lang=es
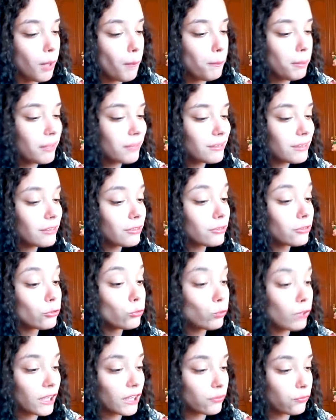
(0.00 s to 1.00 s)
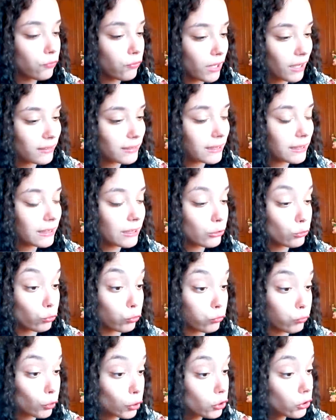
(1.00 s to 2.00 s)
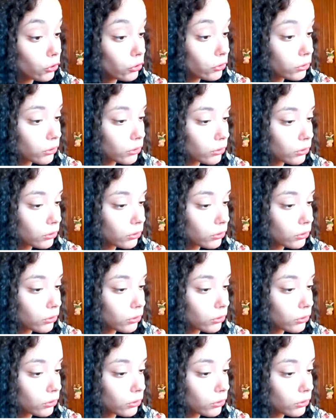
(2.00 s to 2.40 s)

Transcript: ¿piensas tú las frases de tus fotos?